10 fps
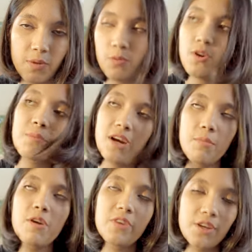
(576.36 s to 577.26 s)
হবে এবং আপনারা
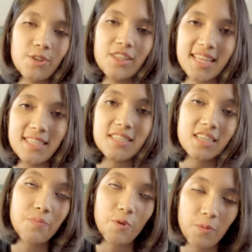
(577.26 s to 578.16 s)
আমার ভিডিওতে দেখছেন যে
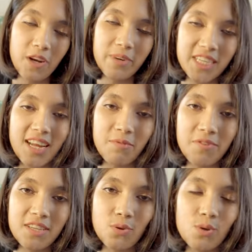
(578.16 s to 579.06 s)
কী পরিমাণে বৃষ্টি আমি
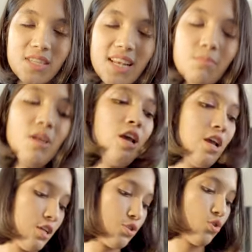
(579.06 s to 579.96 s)
ফেস করছিলাম
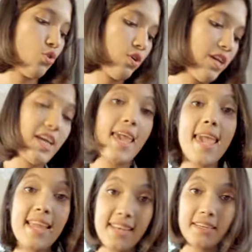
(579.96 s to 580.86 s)
সো
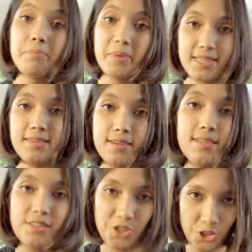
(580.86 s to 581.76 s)
এইটা একটা বেস্ট
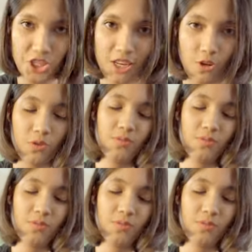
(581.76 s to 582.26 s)
ডিসিশন ছিল